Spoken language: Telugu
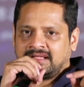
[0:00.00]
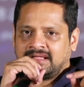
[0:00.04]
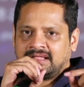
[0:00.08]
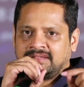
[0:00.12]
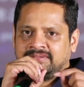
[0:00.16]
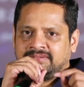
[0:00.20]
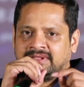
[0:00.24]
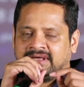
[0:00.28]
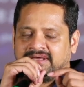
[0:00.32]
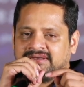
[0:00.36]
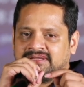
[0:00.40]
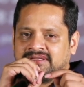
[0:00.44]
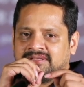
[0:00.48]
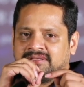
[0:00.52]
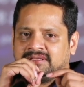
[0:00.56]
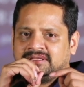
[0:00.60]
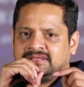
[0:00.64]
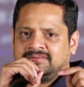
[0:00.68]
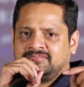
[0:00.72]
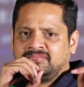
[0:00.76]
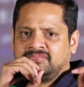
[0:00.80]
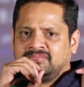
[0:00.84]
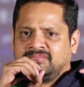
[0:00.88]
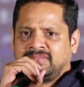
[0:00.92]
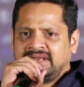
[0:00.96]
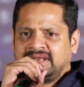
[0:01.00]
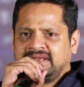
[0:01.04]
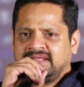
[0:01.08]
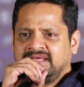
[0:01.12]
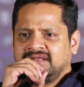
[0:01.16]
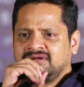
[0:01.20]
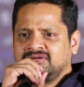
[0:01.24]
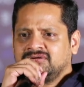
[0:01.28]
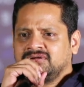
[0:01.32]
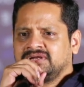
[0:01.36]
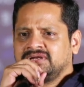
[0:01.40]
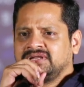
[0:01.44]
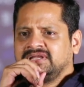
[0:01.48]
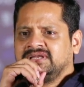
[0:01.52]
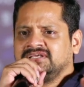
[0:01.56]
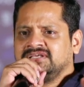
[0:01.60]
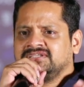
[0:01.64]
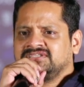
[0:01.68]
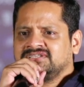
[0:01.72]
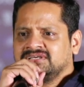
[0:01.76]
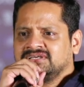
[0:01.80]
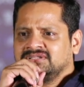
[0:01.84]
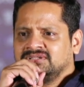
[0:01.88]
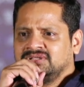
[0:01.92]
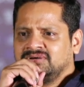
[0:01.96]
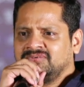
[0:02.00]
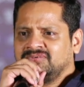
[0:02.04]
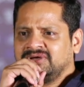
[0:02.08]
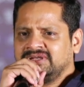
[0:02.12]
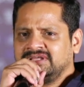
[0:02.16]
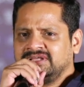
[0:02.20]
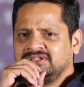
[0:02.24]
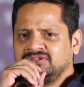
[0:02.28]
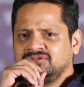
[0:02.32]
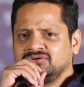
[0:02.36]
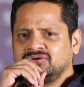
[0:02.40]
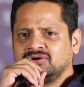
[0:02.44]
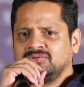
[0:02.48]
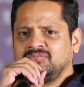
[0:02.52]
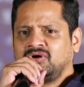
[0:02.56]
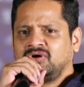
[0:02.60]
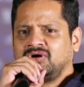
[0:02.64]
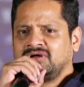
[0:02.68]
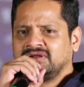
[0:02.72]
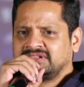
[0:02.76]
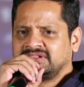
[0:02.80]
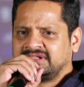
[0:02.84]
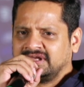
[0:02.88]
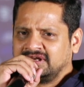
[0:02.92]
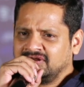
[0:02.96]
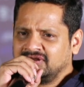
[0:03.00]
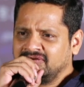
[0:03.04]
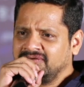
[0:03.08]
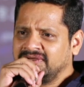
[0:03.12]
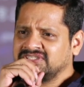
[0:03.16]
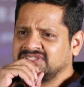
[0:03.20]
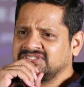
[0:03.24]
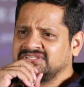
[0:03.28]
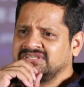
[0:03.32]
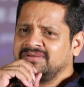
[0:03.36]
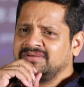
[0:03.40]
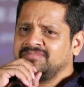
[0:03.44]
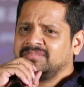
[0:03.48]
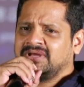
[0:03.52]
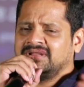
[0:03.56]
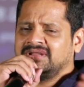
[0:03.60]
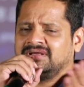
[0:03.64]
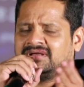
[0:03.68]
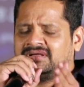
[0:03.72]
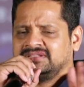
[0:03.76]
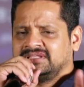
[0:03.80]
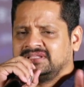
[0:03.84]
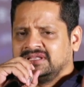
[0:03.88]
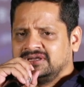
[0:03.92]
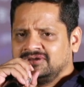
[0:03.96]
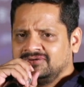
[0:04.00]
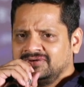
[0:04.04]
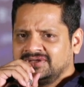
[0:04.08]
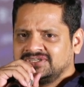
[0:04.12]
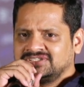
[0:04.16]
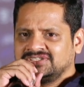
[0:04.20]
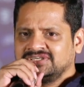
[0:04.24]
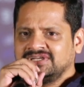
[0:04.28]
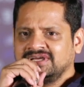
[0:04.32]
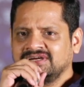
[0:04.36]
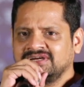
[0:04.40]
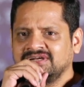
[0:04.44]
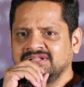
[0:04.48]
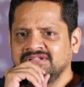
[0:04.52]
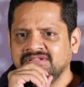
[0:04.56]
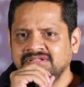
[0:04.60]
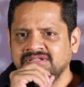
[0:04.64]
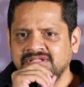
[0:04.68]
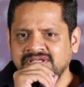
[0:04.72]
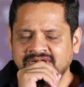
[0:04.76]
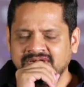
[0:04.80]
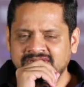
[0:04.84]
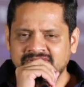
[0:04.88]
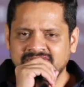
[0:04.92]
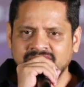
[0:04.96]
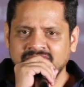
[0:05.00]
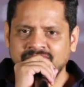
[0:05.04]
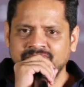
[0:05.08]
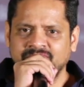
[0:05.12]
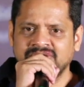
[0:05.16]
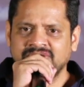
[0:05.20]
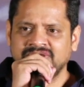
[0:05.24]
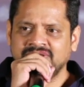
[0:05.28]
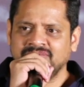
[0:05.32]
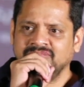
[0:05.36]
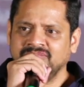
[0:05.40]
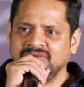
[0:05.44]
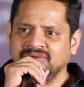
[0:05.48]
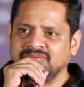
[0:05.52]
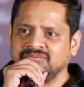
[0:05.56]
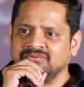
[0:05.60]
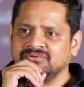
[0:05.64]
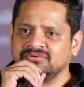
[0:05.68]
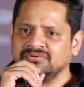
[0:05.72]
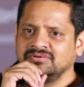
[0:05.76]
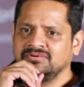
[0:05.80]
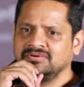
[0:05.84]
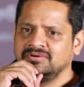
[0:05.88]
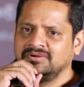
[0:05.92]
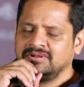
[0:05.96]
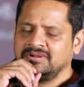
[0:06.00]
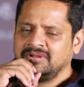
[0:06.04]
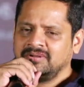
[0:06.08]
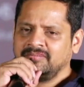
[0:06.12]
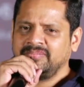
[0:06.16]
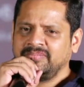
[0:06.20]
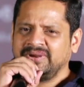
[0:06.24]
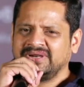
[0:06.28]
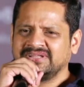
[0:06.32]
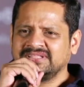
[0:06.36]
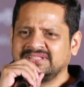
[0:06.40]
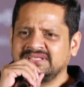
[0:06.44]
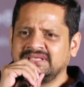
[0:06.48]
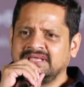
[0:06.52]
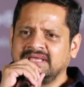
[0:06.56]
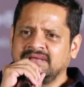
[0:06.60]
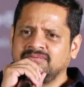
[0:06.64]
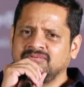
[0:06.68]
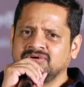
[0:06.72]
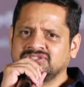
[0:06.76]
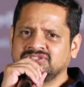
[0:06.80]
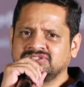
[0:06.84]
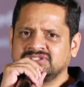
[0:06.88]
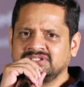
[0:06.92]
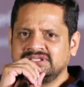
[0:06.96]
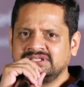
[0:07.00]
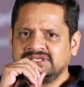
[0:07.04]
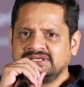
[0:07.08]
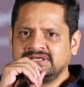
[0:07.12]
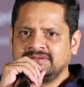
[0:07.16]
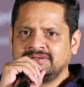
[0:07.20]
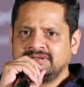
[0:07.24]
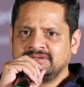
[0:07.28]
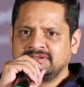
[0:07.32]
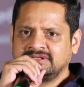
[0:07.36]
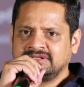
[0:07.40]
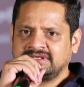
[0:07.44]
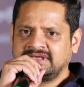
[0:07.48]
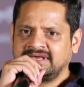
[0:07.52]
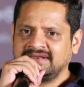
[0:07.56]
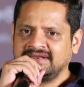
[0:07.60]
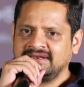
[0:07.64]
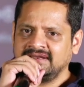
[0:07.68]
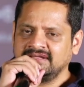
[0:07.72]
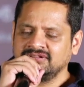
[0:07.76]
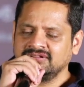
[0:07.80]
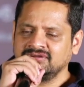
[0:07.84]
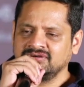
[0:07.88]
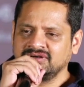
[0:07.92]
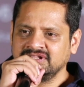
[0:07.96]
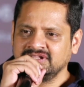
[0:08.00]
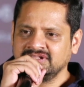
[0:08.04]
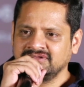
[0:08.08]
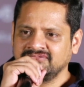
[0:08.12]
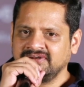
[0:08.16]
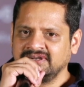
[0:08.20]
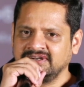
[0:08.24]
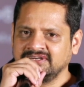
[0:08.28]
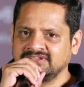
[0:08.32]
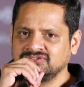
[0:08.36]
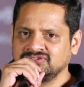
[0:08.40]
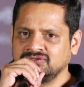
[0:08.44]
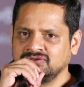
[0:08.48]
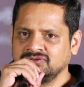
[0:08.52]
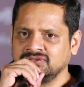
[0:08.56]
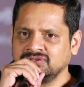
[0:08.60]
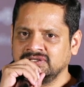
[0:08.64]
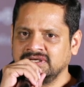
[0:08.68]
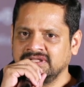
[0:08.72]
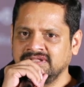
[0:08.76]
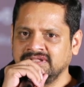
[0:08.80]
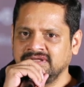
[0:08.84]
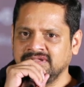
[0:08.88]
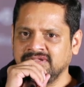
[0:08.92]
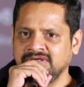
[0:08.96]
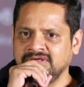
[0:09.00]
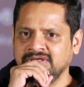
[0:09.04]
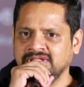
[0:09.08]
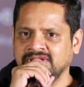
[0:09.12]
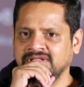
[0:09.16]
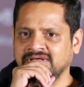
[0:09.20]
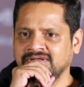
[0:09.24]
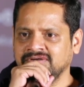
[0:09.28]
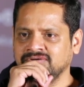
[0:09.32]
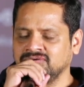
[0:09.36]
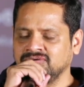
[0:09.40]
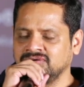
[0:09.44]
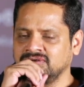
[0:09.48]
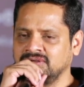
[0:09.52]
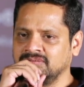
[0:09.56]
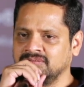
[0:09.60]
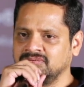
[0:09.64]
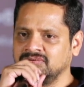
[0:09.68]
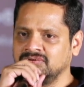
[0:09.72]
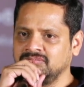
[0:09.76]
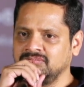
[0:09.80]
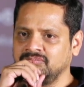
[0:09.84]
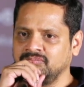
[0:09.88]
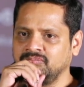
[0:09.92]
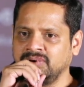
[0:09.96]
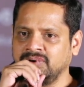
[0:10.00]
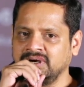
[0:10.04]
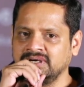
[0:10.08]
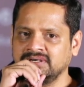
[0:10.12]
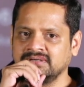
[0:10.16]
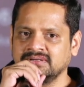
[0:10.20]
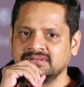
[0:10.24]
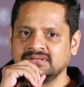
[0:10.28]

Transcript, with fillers: దాన్ని మలయాళంలో రిలీజ్ చేద్దామని ఎందుకో మామూలు తెలుగు వెర్షనే మల తెలుగు వెర్షన్ అక్కడ థియేటర్లో పెట్టాం మేము పెడితే ఏమొస్తుంది కేరళ అంతా కూడా ఇంత ఫ్లడ్స్ ఉంది కదా అది కదా అనుకున్నాము బట్